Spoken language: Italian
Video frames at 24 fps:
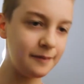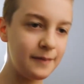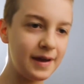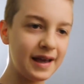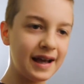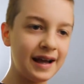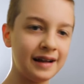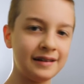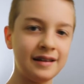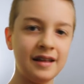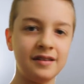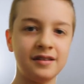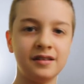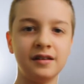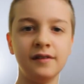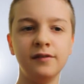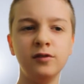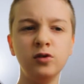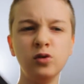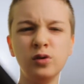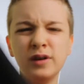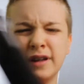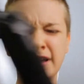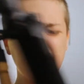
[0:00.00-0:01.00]
mega teste
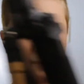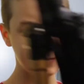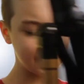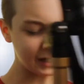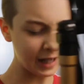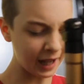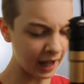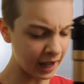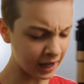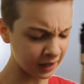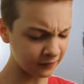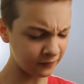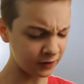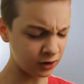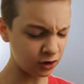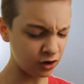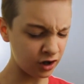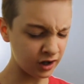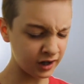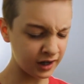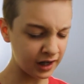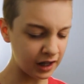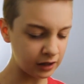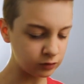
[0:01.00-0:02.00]
fluide che magari arrivano
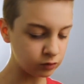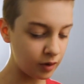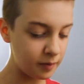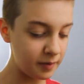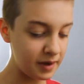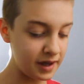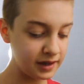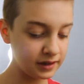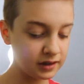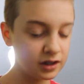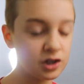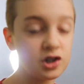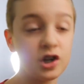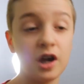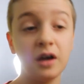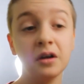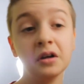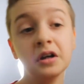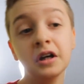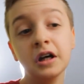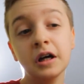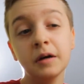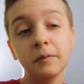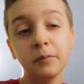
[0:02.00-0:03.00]
anche a 2 metri, cioè
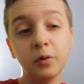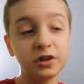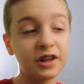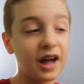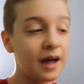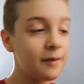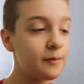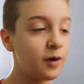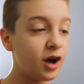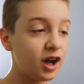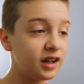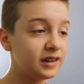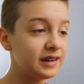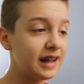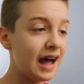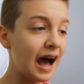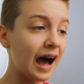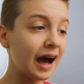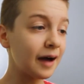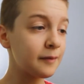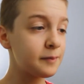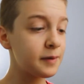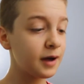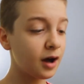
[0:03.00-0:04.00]
potrebbero
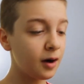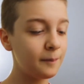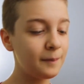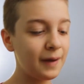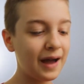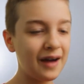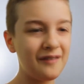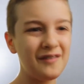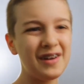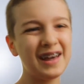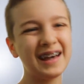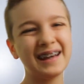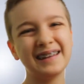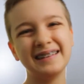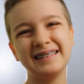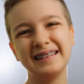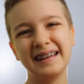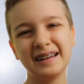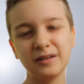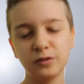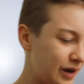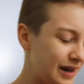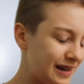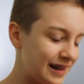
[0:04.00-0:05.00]
andare, però per
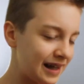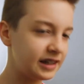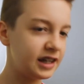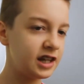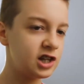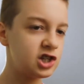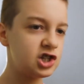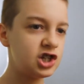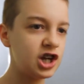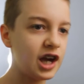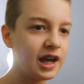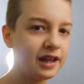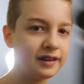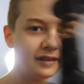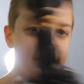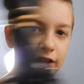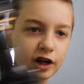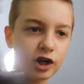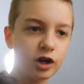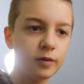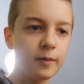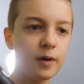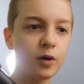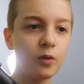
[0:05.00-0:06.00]
avere qualità decente
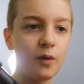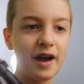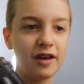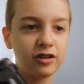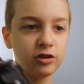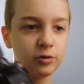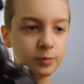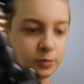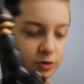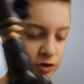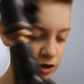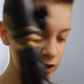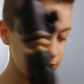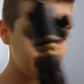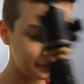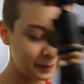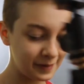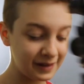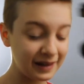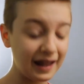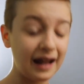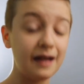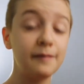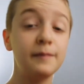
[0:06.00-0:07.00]
come questo bisogna
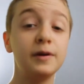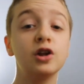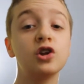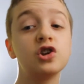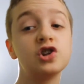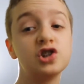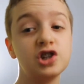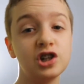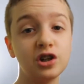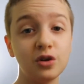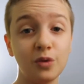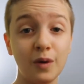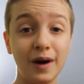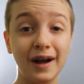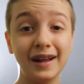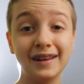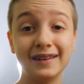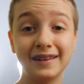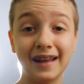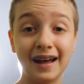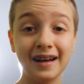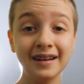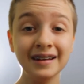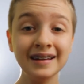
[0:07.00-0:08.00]
spendere almeno
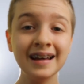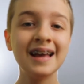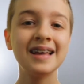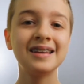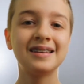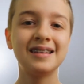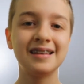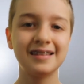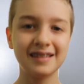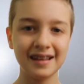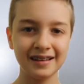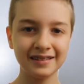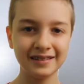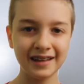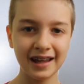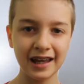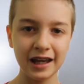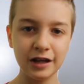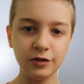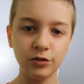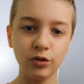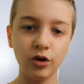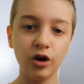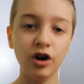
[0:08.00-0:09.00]
50-60
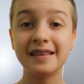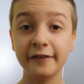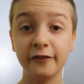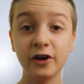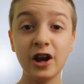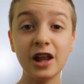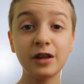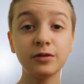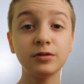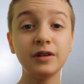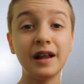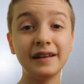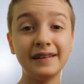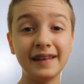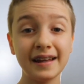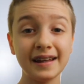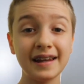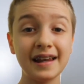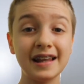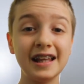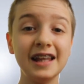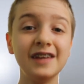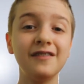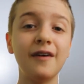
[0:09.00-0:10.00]
euro. Se volete
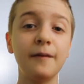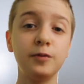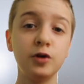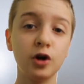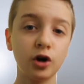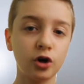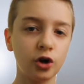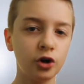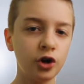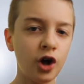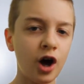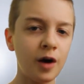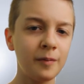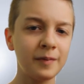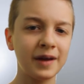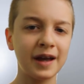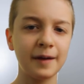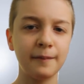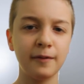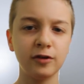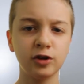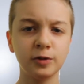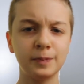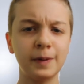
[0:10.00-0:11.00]
un'alternativa più
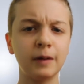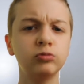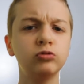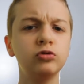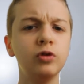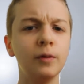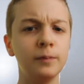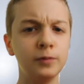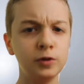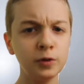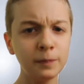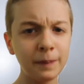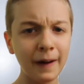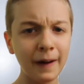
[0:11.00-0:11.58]
economica ma soprattutto più